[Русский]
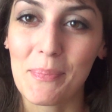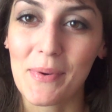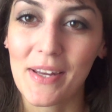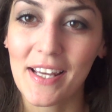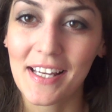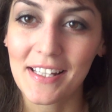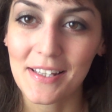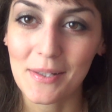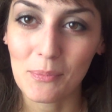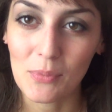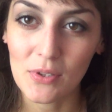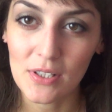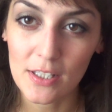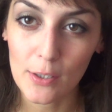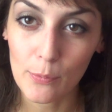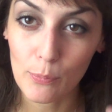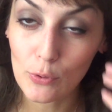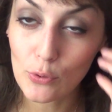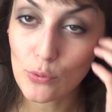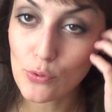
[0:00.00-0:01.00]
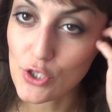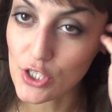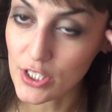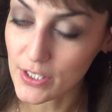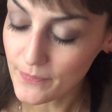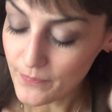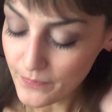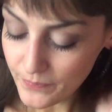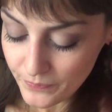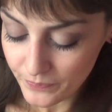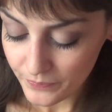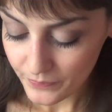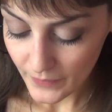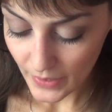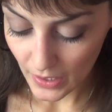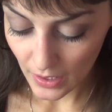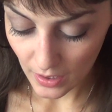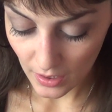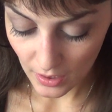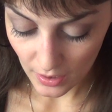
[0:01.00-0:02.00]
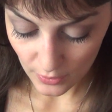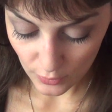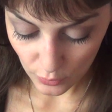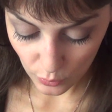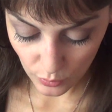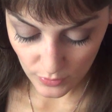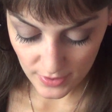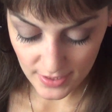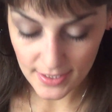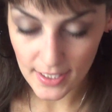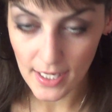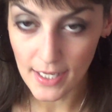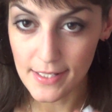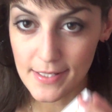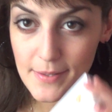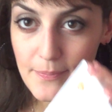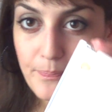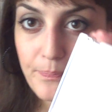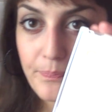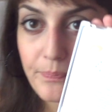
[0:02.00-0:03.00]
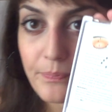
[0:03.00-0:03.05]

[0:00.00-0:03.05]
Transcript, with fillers: приятно было их получить. А, тут сзади,